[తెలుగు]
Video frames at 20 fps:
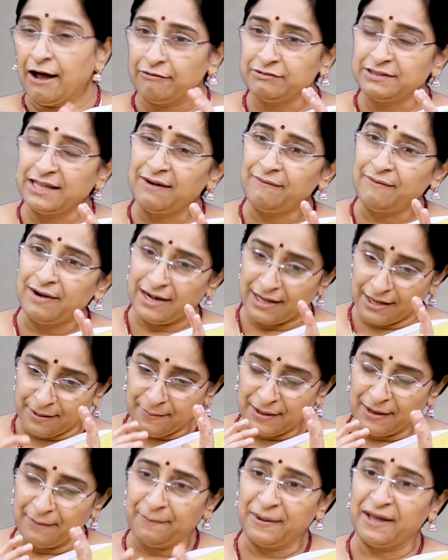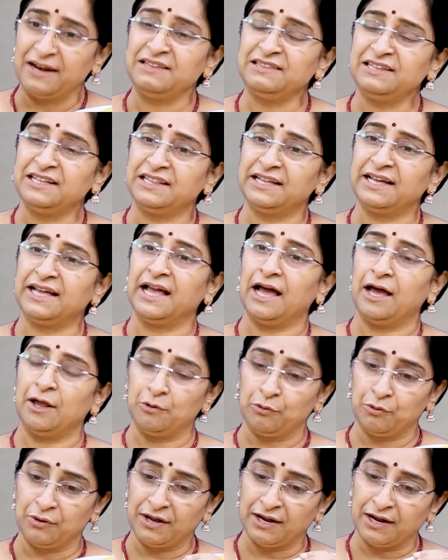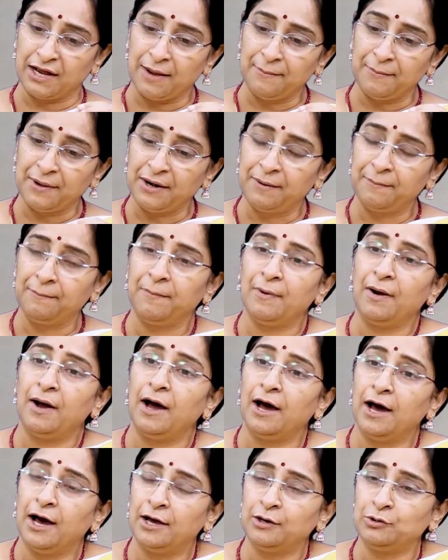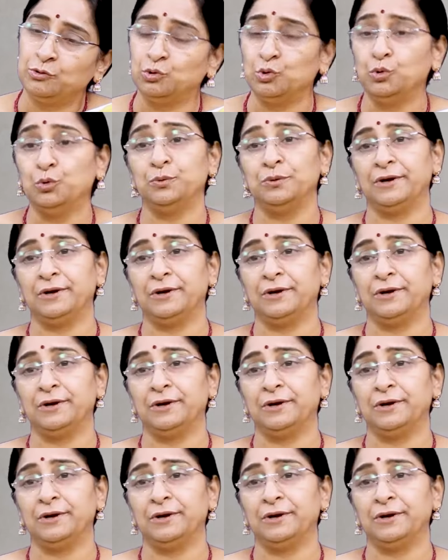అవతల వాళ్ళకి మన పరిస్థితికి అనుగుణంగా మనం మారుతూ